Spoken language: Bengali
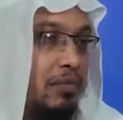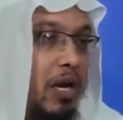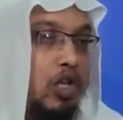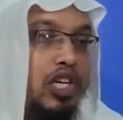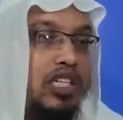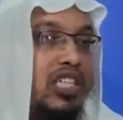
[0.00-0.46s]

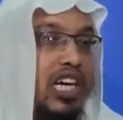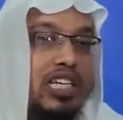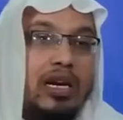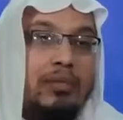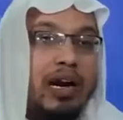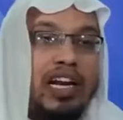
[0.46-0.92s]
মানুষের
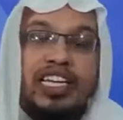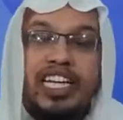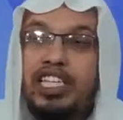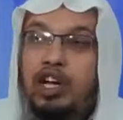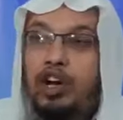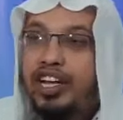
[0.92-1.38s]
ঝাঁটার বাড়ি
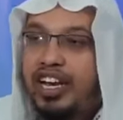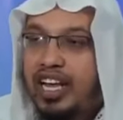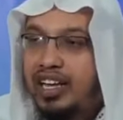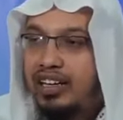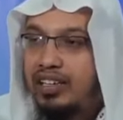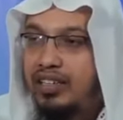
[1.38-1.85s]
খেতে হয়
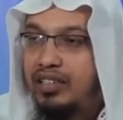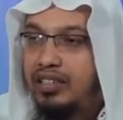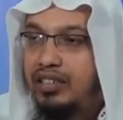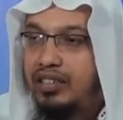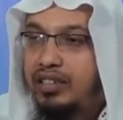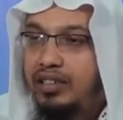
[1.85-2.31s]
না
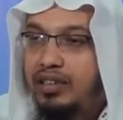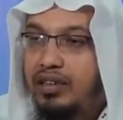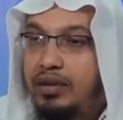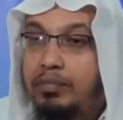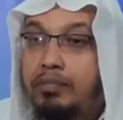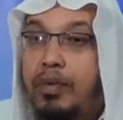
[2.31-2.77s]

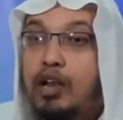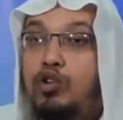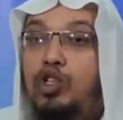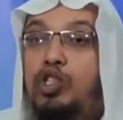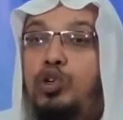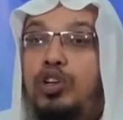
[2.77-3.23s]

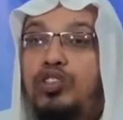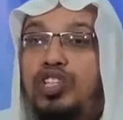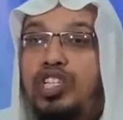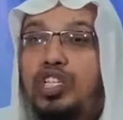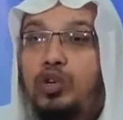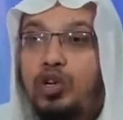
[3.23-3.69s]
মানুষ করে
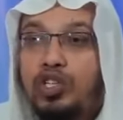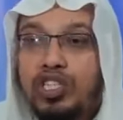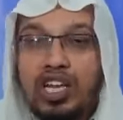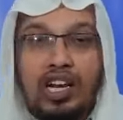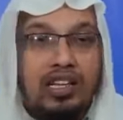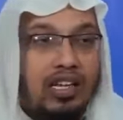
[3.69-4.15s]
সৃষ্টি
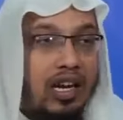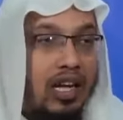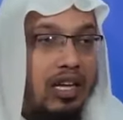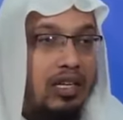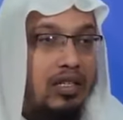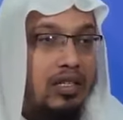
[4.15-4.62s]
করেছেন আল্লাহ
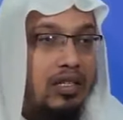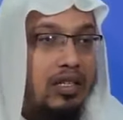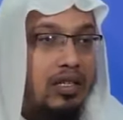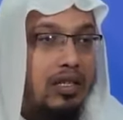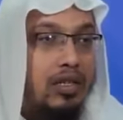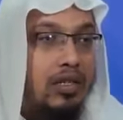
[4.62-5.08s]
তালা
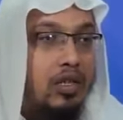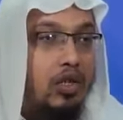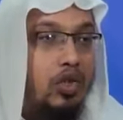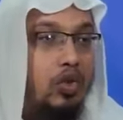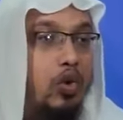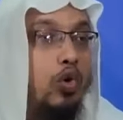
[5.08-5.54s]

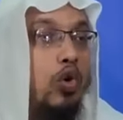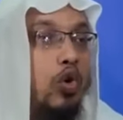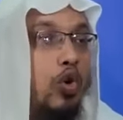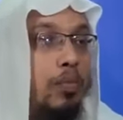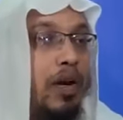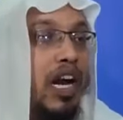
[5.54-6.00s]

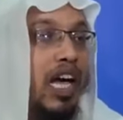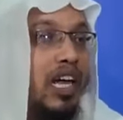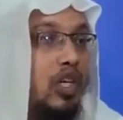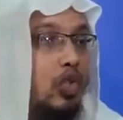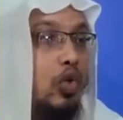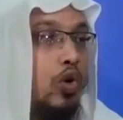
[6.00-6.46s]
কুকুর
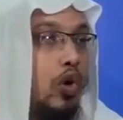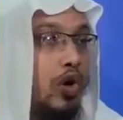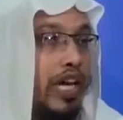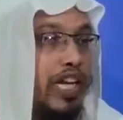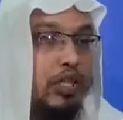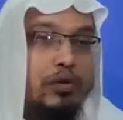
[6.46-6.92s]
বিড়াল
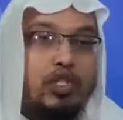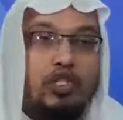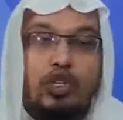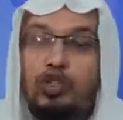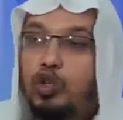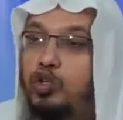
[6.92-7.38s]
শুকর এ
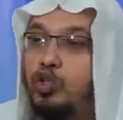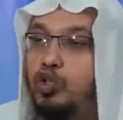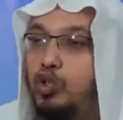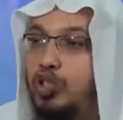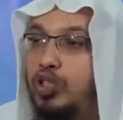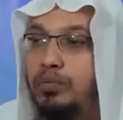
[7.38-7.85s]
সমস্ত
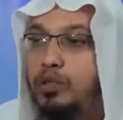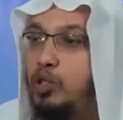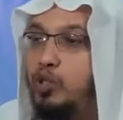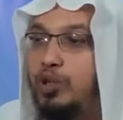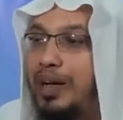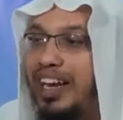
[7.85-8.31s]
জন্তু
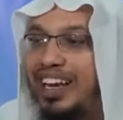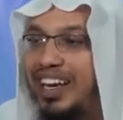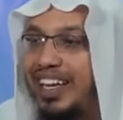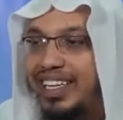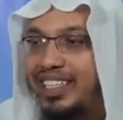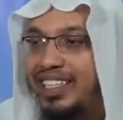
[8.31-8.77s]
জীবজন্তু বানান
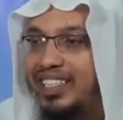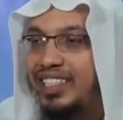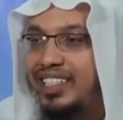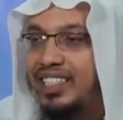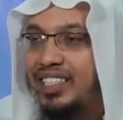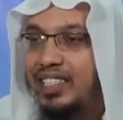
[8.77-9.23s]
নাই
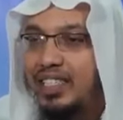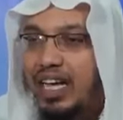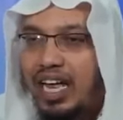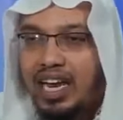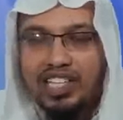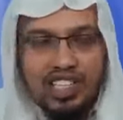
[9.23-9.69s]

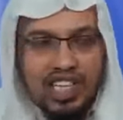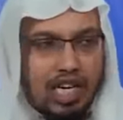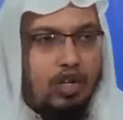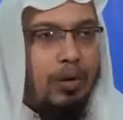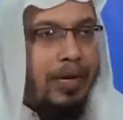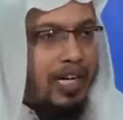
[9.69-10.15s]
আল্লাহ
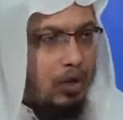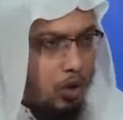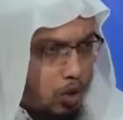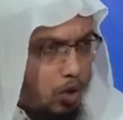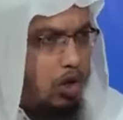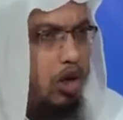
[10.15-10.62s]
চাইলে তো আমাকে
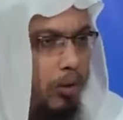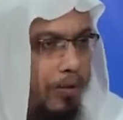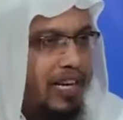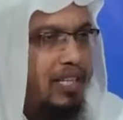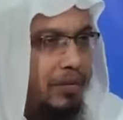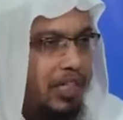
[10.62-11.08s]
কুকুর করেও
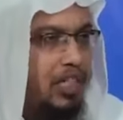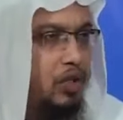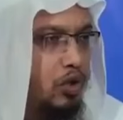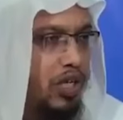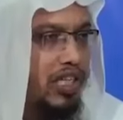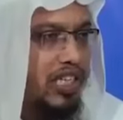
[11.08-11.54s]
বানাতে
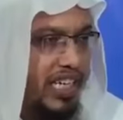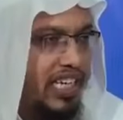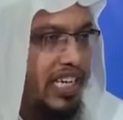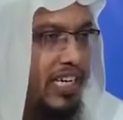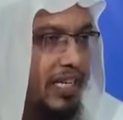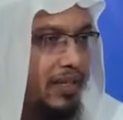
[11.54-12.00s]
পারতেন দুনিয়াতে
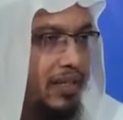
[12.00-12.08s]
নাকি